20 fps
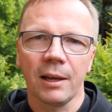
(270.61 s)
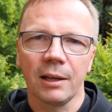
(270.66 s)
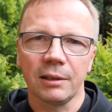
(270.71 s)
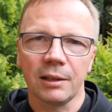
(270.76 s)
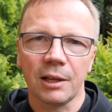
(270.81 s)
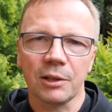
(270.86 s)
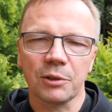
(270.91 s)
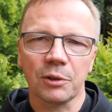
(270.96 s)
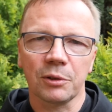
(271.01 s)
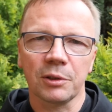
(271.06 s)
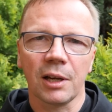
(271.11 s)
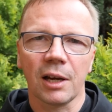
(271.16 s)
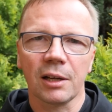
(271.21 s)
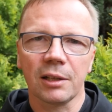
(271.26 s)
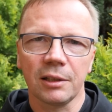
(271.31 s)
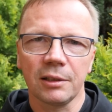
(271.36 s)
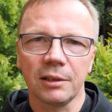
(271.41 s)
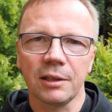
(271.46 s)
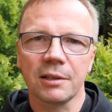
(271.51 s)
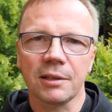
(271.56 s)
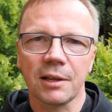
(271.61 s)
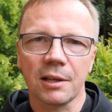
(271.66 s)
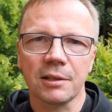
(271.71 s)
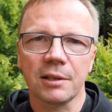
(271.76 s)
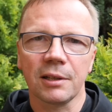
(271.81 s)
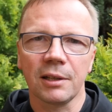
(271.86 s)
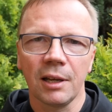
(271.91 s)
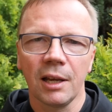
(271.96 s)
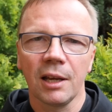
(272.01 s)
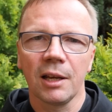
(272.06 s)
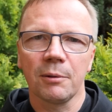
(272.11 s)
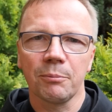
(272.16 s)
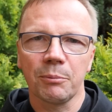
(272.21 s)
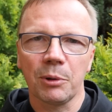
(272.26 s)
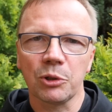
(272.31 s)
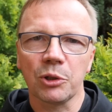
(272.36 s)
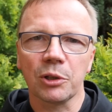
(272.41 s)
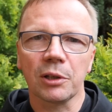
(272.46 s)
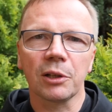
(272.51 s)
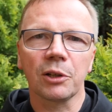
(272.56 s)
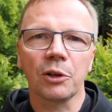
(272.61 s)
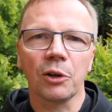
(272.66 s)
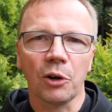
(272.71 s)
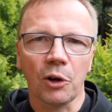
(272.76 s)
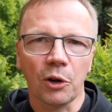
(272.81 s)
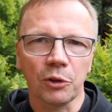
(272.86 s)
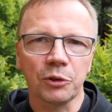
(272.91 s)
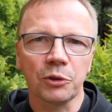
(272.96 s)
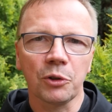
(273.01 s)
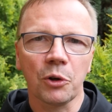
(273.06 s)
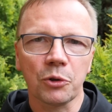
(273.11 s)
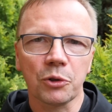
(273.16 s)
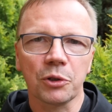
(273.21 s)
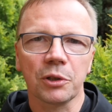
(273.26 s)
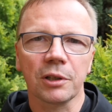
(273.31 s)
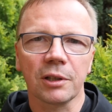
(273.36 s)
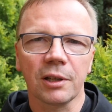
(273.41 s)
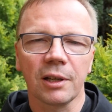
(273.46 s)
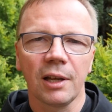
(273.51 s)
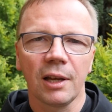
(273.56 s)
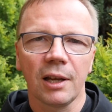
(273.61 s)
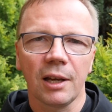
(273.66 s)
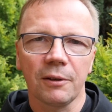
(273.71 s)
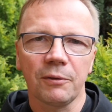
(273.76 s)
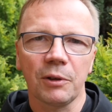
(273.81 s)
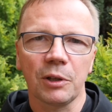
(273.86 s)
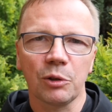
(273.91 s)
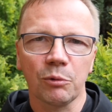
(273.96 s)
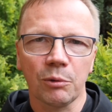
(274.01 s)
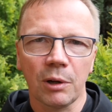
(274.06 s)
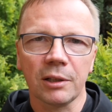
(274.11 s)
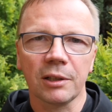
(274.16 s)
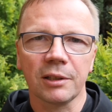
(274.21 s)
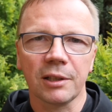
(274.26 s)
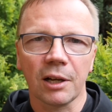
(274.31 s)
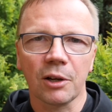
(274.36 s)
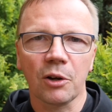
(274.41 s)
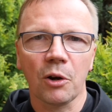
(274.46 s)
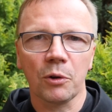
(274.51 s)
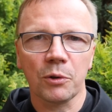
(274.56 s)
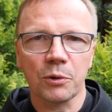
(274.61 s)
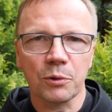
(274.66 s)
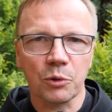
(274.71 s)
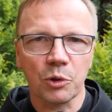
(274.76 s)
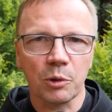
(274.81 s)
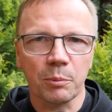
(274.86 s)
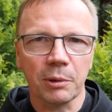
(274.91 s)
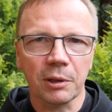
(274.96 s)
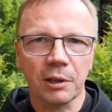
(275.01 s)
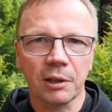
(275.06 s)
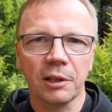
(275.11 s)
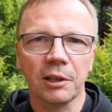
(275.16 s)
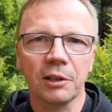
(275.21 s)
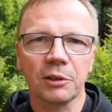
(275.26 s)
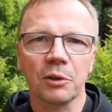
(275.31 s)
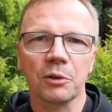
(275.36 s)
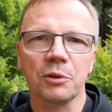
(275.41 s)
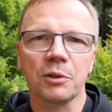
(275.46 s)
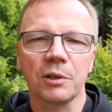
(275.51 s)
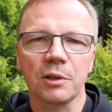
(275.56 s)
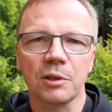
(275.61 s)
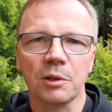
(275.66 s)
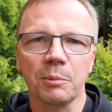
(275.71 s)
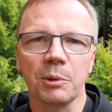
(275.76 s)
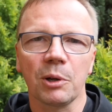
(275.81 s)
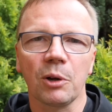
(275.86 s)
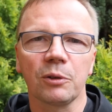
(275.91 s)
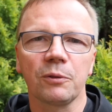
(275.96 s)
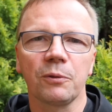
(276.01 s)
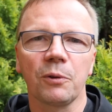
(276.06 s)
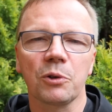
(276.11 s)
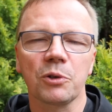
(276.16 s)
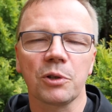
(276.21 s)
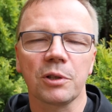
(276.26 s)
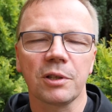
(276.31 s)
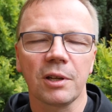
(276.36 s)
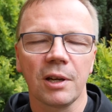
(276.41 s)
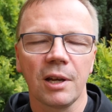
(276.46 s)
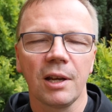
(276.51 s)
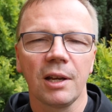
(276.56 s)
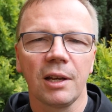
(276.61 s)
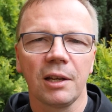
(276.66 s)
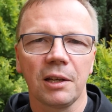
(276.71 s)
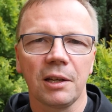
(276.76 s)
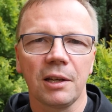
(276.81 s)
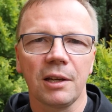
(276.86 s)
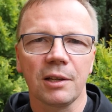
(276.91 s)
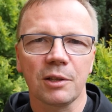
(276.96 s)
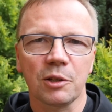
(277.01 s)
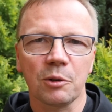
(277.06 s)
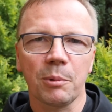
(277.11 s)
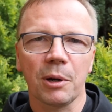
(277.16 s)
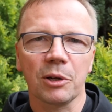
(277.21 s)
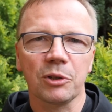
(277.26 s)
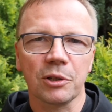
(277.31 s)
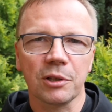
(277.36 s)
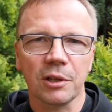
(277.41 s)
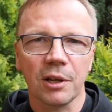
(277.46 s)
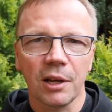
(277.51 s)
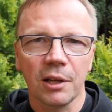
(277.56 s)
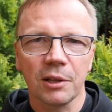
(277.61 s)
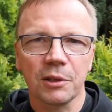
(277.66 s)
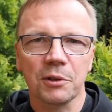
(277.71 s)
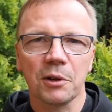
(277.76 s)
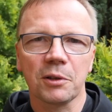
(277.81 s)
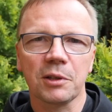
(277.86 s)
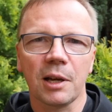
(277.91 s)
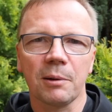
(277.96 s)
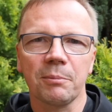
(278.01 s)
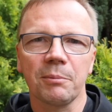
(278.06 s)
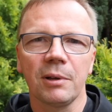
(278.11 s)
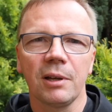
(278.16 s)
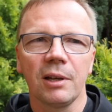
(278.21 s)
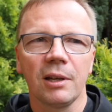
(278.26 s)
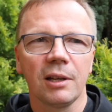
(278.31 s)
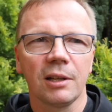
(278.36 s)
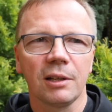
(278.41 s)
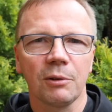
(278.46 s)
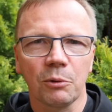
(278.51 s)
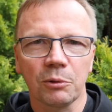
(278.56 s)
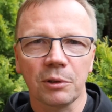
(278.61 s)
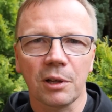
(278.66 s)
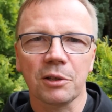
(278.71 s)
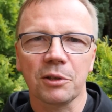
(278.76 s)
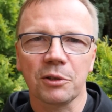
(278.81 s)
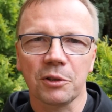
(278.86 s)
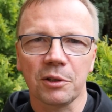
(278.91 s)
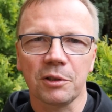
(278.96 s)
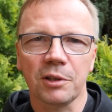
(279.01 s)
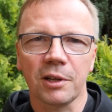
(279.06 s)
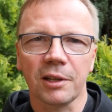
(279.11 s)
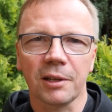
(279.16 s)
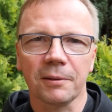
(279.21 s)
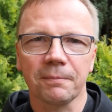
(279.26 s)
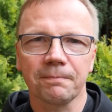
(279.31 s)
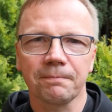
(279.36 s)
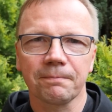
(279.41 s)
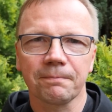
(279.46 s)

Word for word: Na stronie archidiecezji będzie tylko odnośnik, ewentualnie na końcu, żeby kliknąć i sobie otworzyć i zobaczyć, co tam u nas się dzieje.